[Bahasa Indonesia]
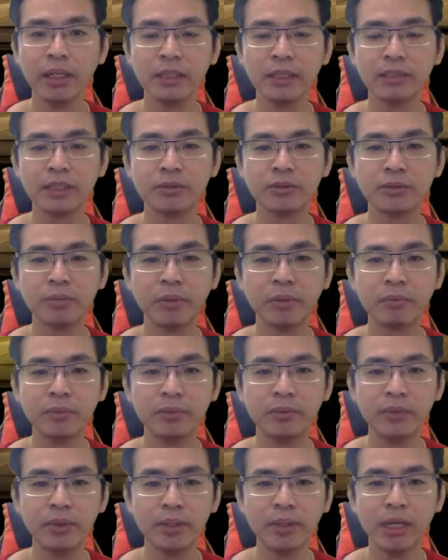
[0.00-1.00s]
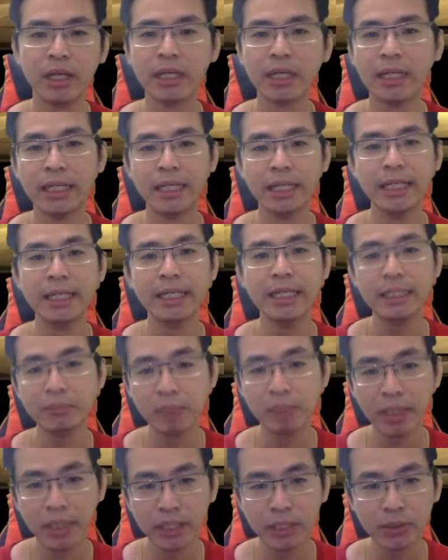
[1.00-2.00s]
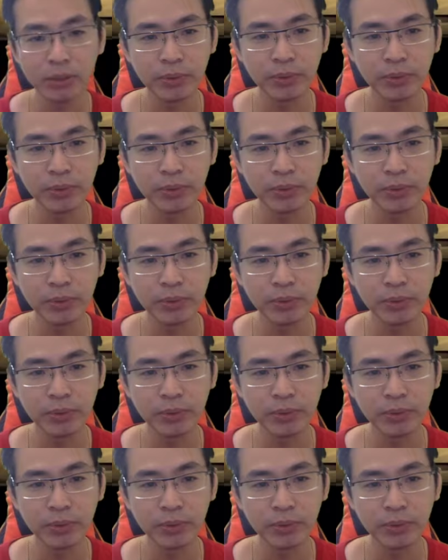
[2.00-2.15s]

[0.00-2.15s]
ya, 140-an ya. Ini begitu